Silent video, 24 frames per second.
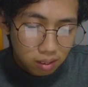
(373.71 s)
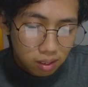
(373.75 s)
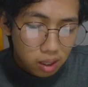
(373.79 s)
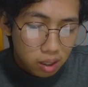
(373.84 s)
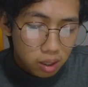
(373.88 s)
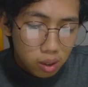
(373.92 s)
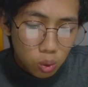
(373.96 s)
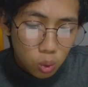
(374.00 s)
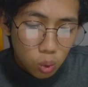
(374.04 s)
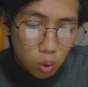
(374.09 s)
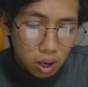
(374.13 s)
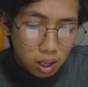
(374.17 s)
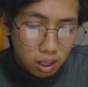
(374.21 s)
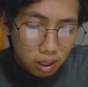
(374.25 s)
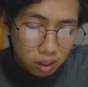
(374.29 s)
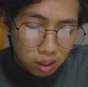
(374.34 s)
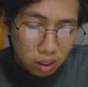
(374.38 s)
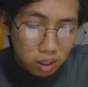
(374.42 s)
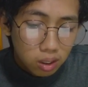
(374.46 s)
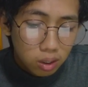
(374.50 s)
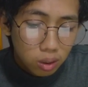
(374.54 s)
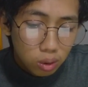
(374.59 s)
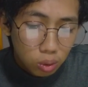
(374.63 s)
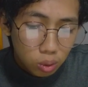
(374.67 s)
dari
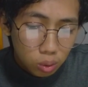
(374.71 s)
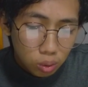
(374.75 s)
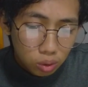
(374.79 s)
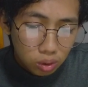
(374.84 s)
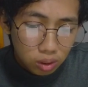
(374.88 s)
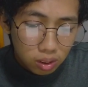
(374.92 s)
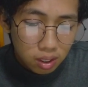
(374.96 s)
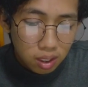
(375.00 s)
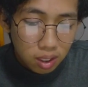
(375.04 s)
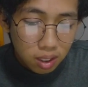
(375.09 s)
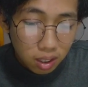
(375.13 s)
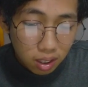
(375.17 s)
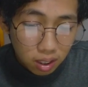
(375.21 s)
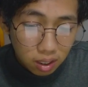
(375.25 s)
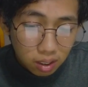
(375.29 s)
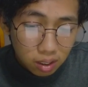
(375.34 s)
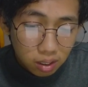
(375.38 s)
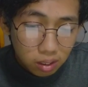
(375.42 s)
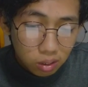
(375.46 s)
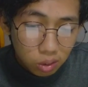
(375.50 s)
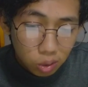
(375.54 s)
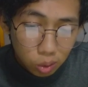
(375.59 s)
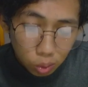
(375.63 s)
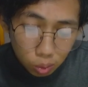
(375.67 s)
ruangan itu
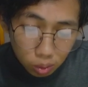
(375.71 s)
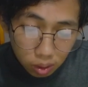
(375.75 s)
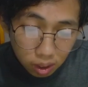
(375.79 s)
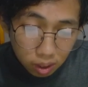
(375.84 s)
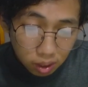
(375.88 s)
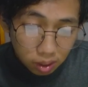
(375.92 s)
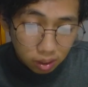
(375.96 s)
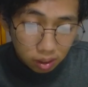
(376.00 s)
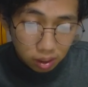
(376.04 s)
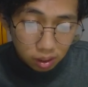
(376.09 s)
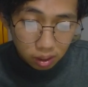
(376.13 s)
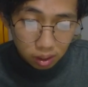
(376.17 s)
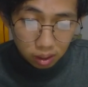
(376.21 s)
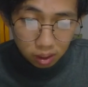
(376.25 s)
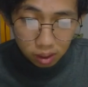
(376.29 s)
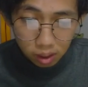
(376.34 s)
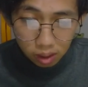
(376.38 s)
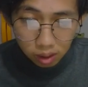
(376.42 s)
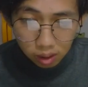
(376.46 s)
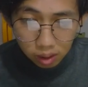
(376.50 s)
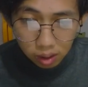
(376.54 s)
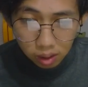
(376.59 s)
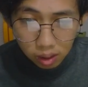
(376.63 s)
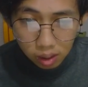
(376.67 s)
sekarang juga kata
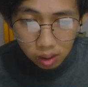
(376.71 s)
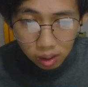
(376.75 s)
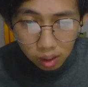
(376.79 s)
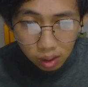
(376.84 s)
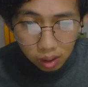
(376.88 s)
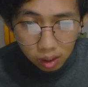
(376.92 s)
kita ya